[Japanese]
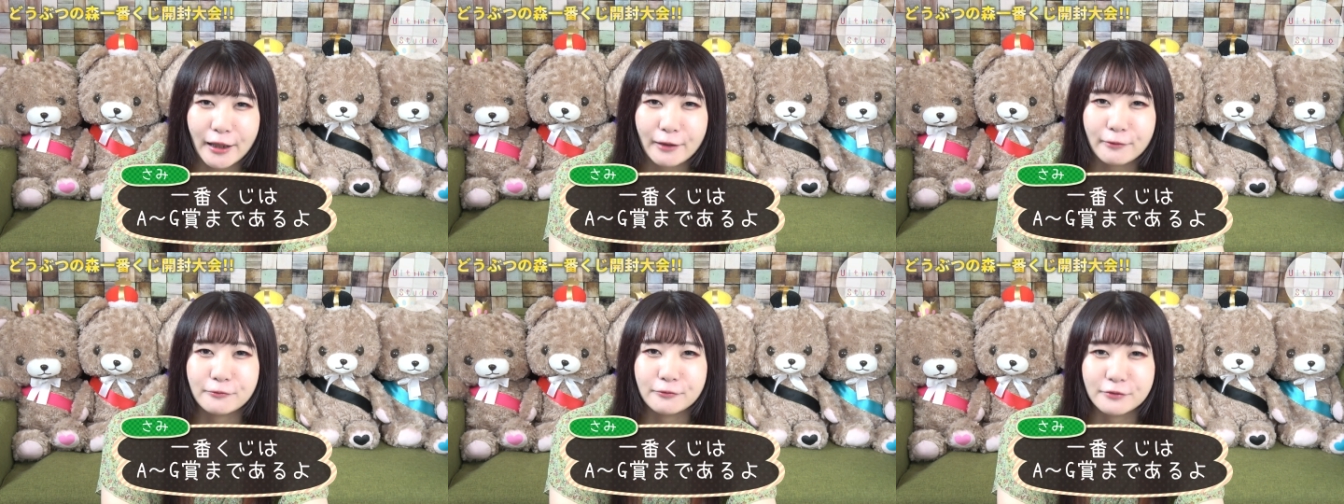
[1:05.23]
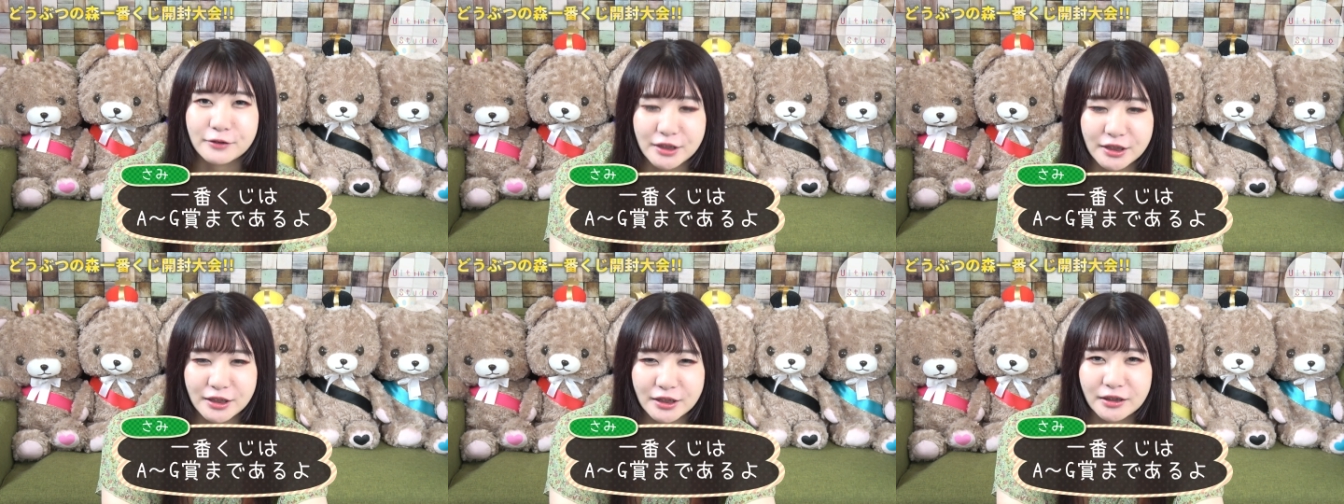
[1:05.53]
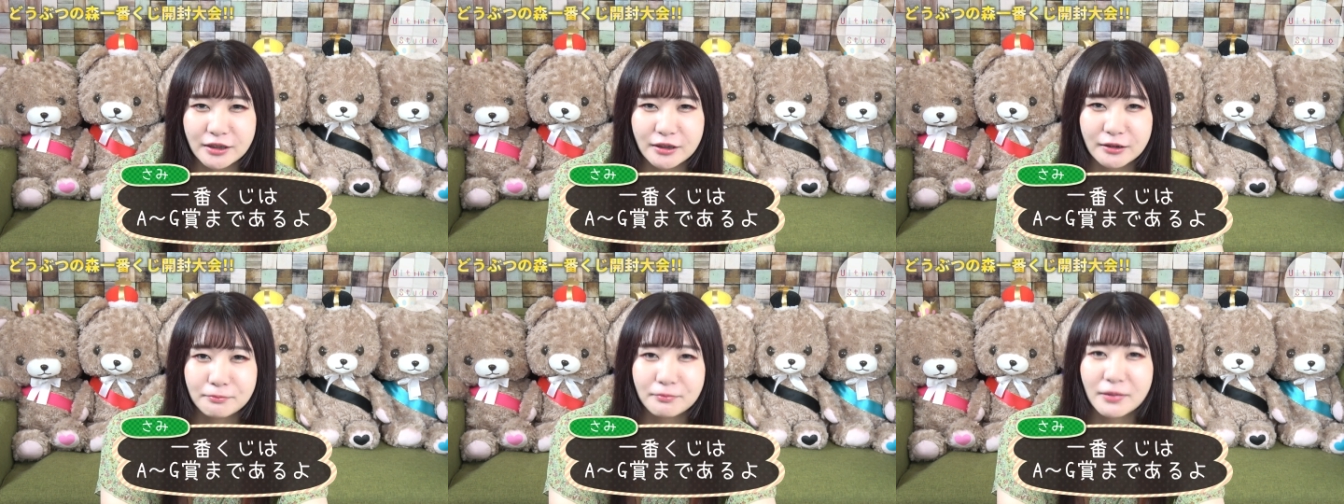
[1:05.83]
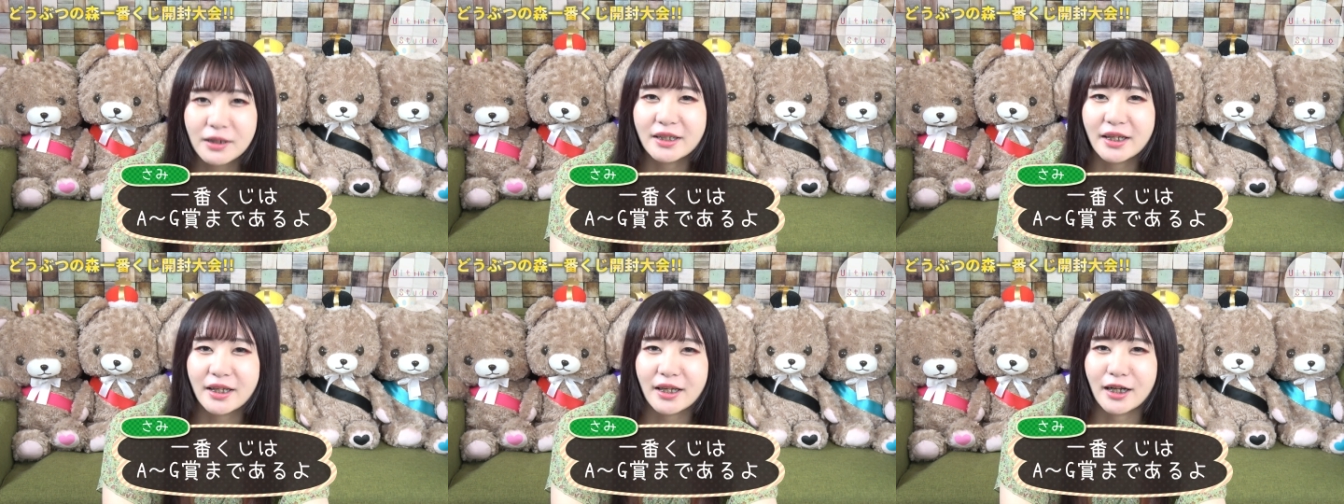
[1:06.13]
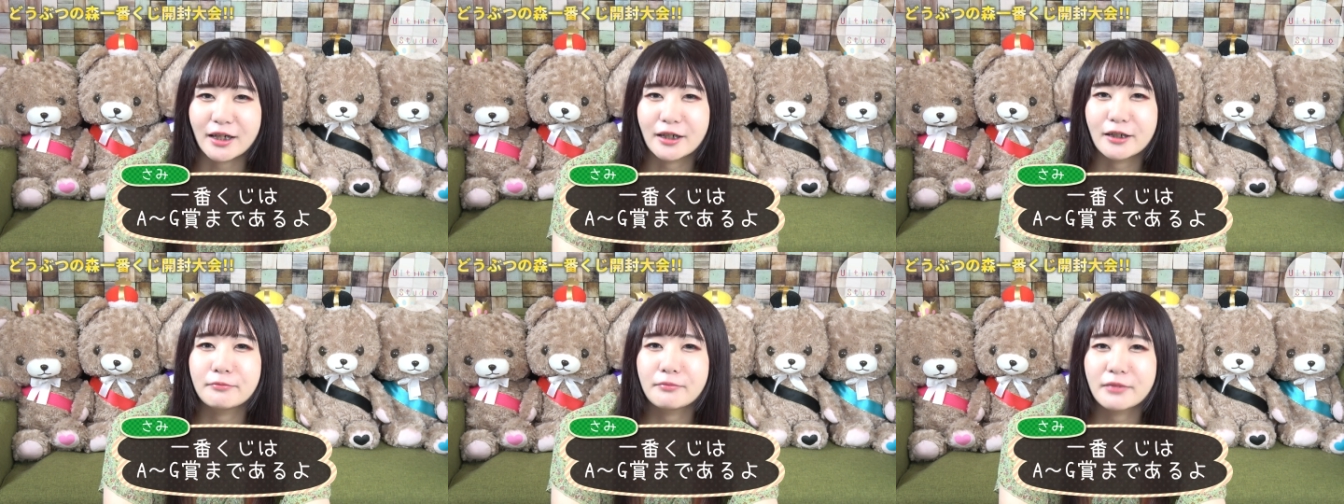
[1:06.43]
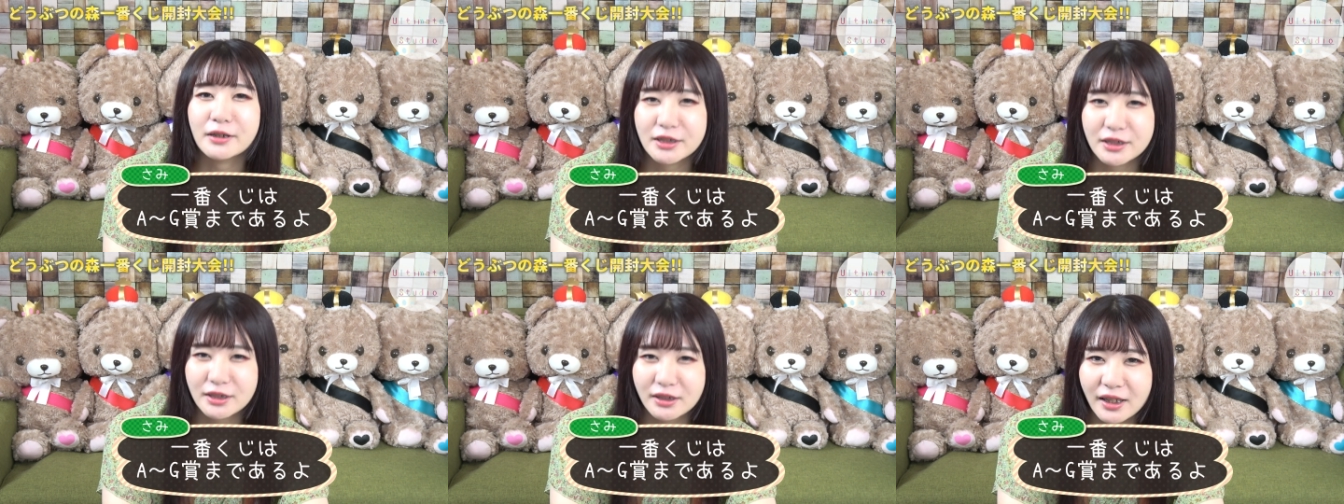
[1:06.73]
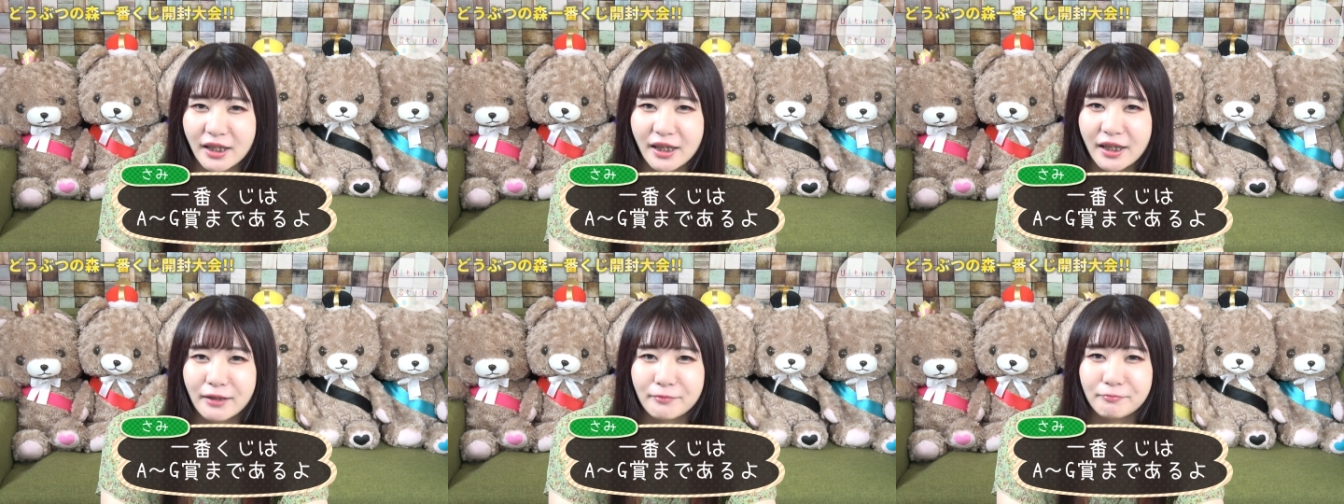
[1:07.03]
F、G までありまし
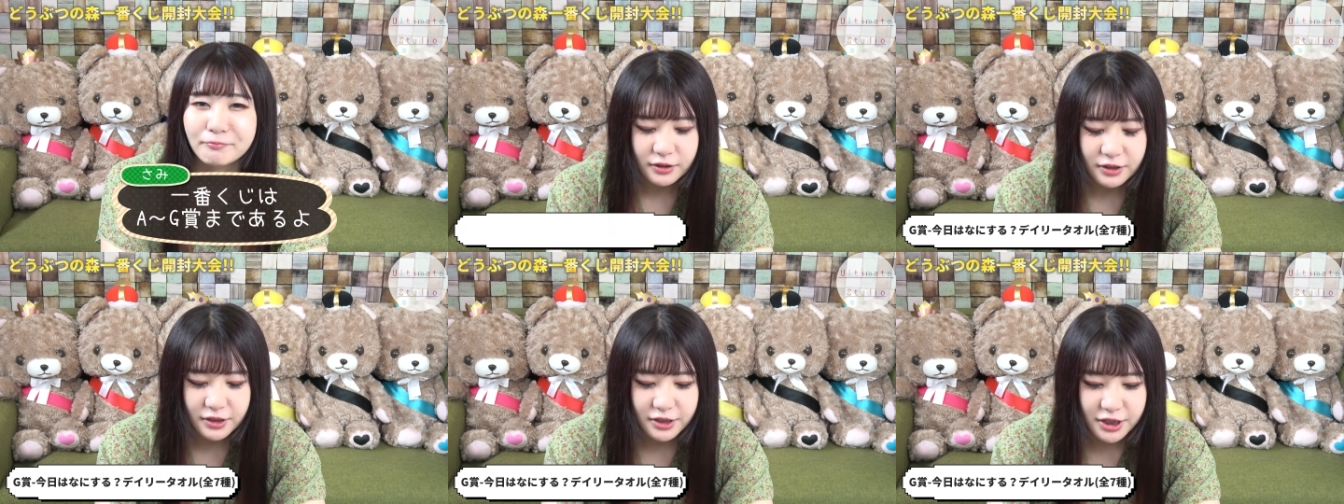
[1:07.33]
て、